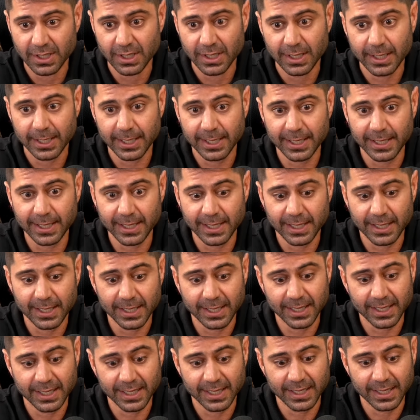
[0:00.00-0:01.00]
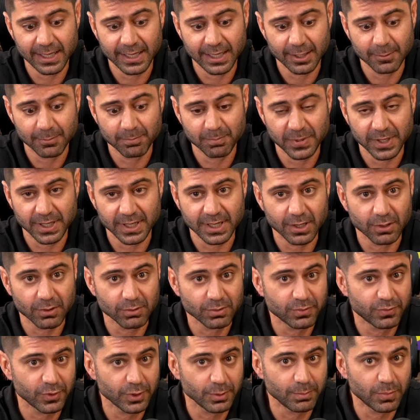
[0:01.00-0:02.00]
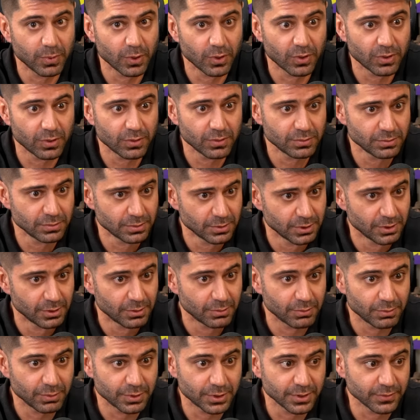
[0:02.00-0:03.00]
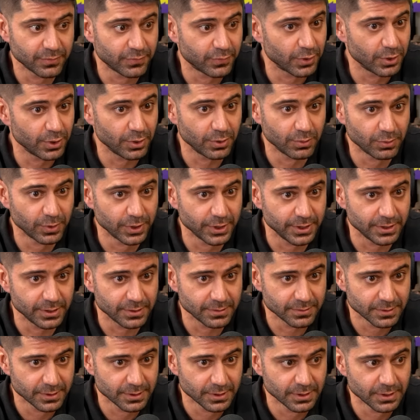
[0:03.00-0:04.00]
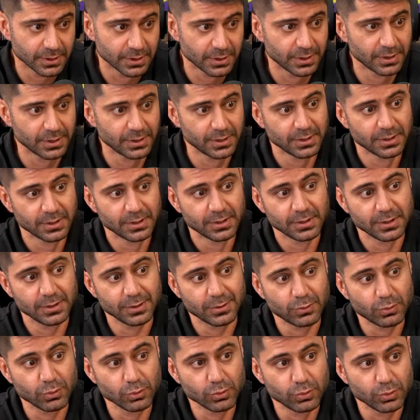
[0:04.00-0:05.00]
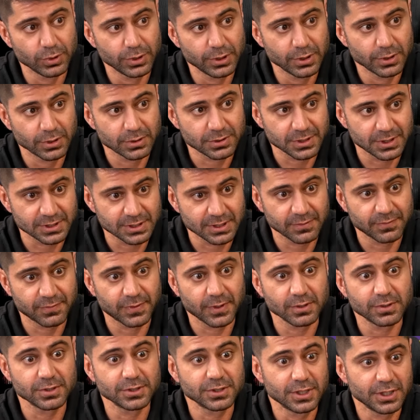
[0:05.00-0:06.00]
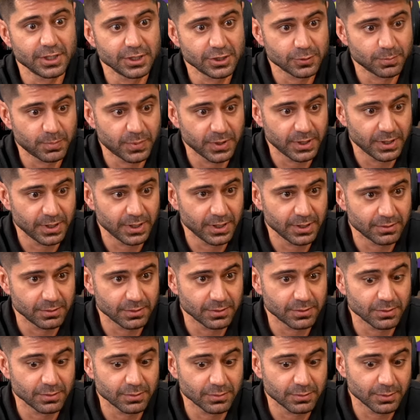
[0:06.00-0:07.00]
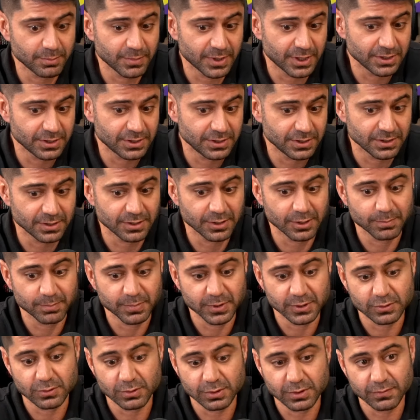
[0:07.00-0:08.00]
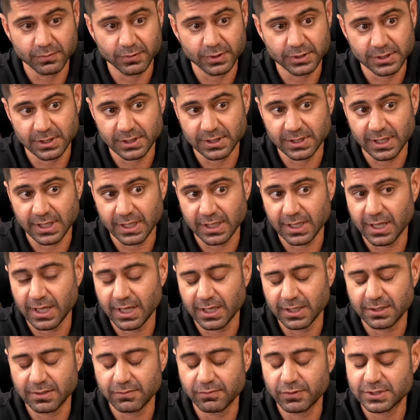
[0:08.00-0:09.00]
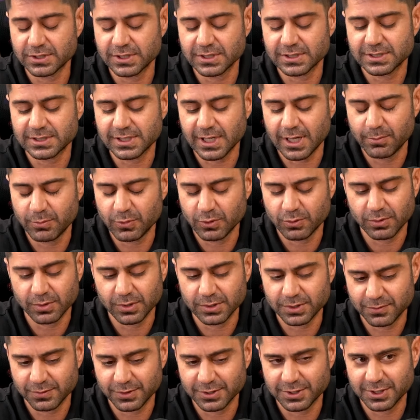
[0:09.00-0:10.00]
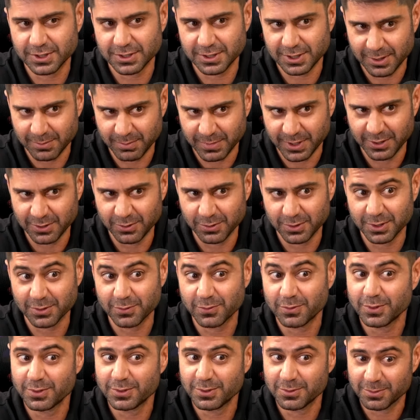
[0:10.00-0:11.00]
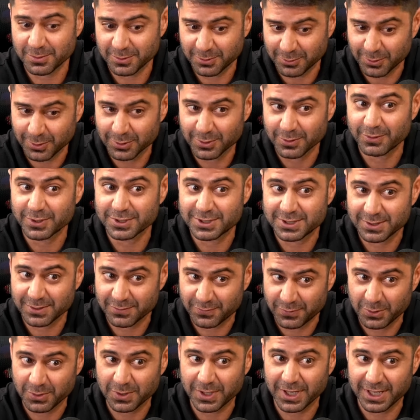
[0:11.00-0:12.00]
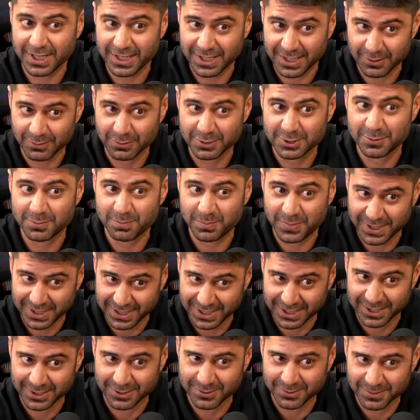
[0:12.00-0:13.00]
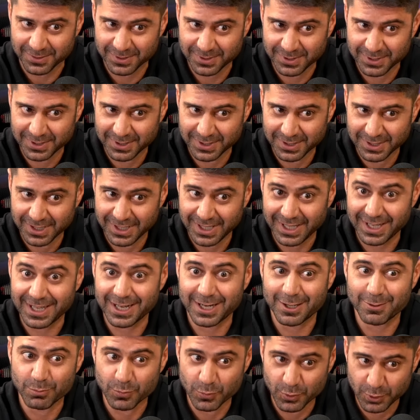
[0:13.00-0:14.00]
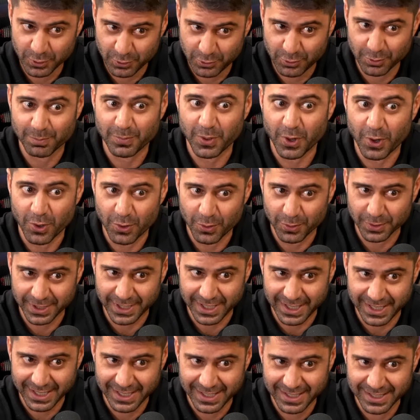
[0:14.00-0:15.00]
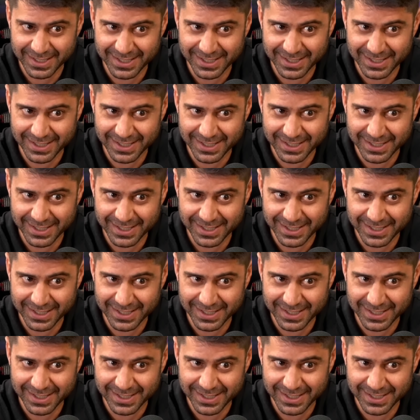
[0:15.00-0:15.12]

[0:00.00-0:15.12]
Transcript: é, pegar o que foi bom, o que foi ruim, e tudo isso, né, essa falta de respeito. Então, tu imagina, né? Uma pessoa que você está lá e que você sabe o quanto você trabalhou, né? Quando, quando você foi o carregador de piano, Sim. era muito bom, né?